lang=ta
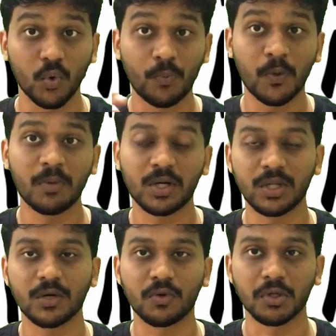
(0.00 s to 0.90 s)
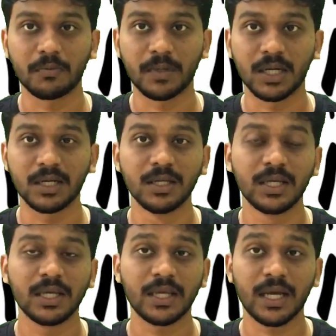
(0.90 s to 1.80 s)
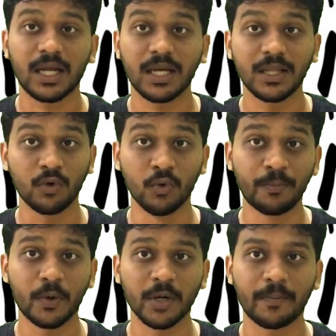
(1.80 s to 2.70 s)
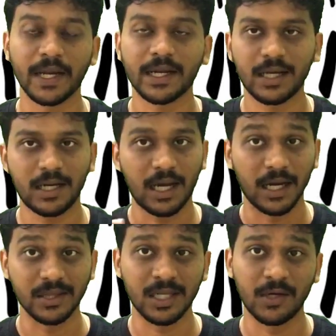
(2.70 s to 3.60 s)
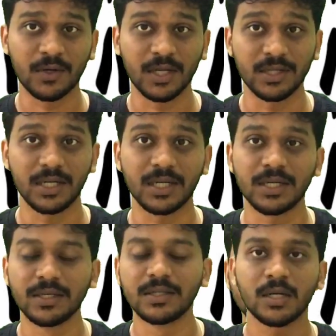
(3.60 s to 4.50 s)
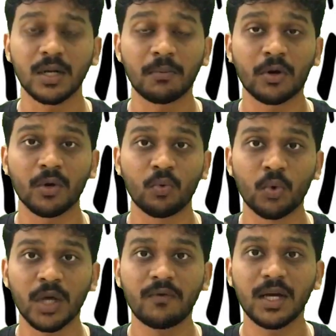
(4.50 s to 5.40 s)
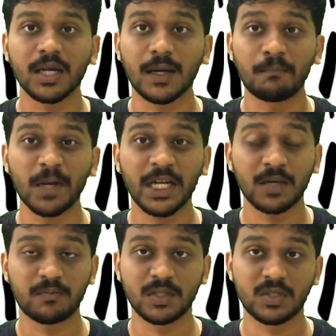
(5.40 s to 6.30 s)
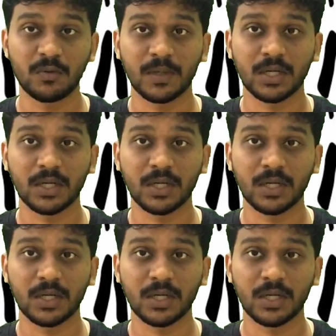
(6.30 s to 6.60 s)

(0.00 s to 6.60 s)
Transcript: உப்பு மட்டும்தான் கொடுத்துருப்பாங்க ஏன்னா இந்த உப்போட பயன்கள் அந்தளவுக்கு இருந்திருக்கு நம்மளோட உணவை கம்ப்ளீட்டாக ப்ரிசர்வ்